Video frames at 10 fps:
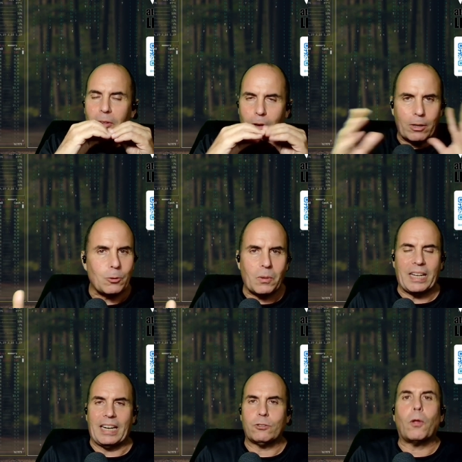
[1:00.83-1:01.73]
de lo que tú
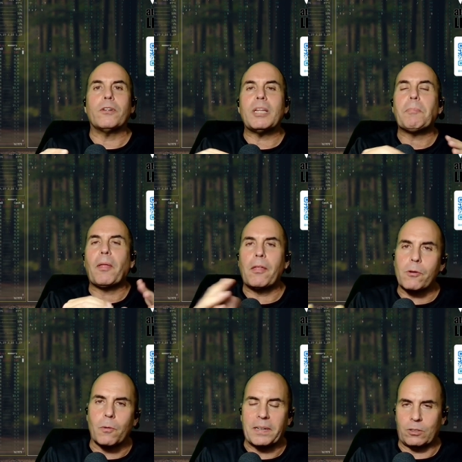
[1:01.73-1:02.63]
quieras, todo tipo de
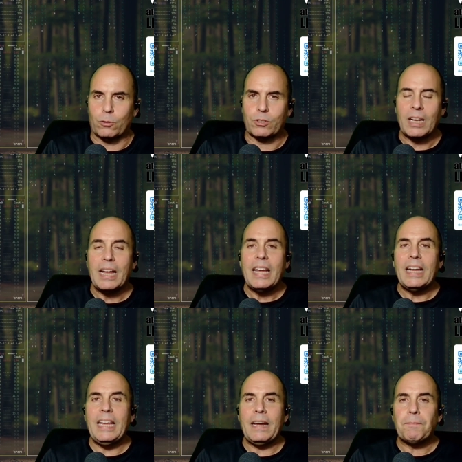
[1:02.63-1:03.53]
documentos.
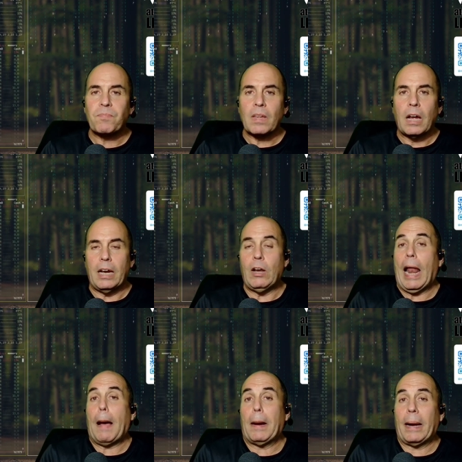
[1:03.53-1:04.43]
Y
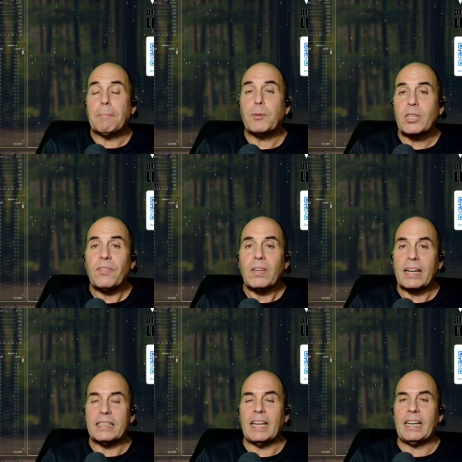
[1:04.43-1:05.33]
la gran potencia
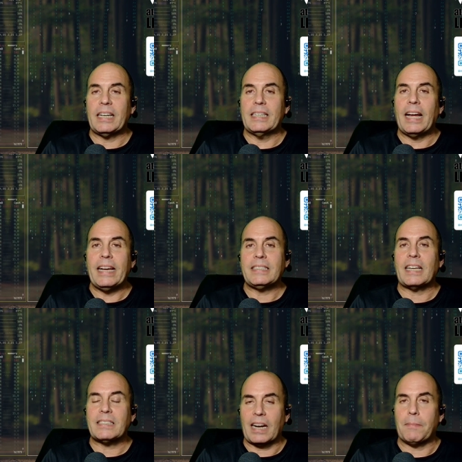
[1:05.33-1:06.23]
que tienen
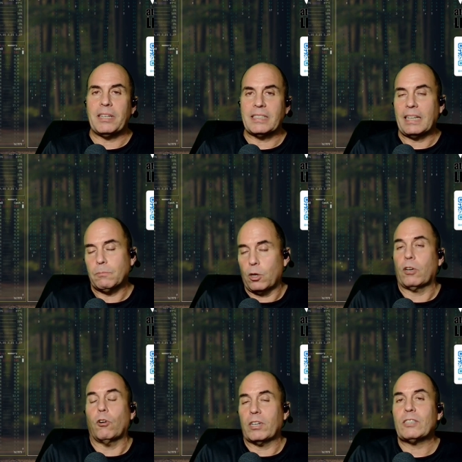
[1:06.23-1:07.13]
estas herramientas, bueno,
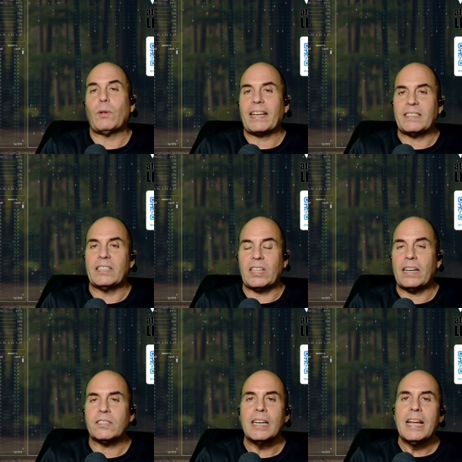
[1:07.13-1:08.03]
en concreto
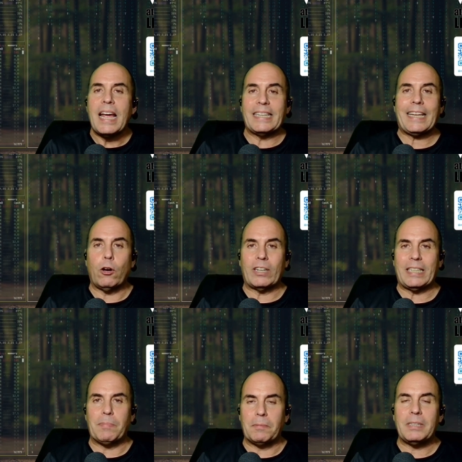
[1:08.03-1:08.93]
Elasticsearch, es que lo que
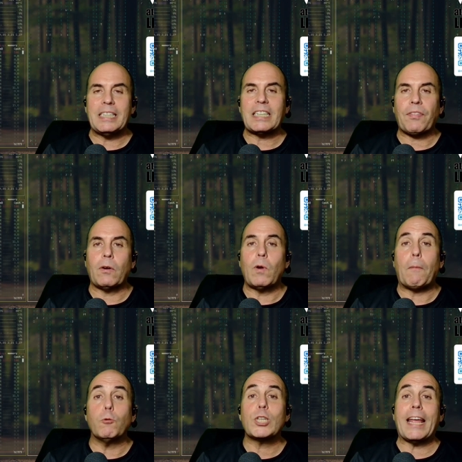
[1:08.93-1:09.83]
te permite es hacer una
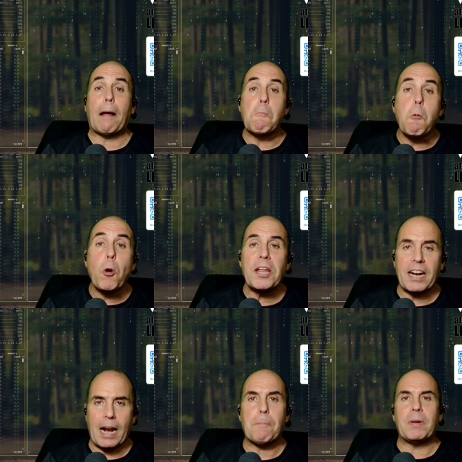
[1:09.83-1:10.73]
búsqueda muy
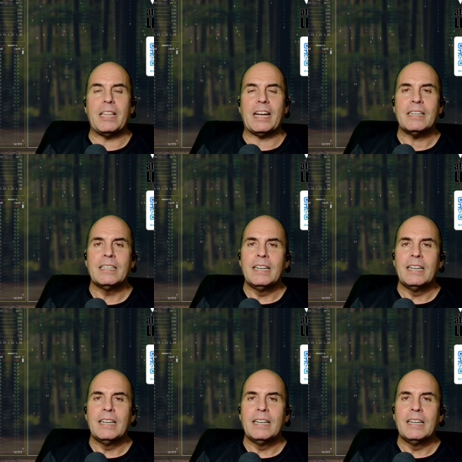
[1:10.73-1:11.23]
rápida,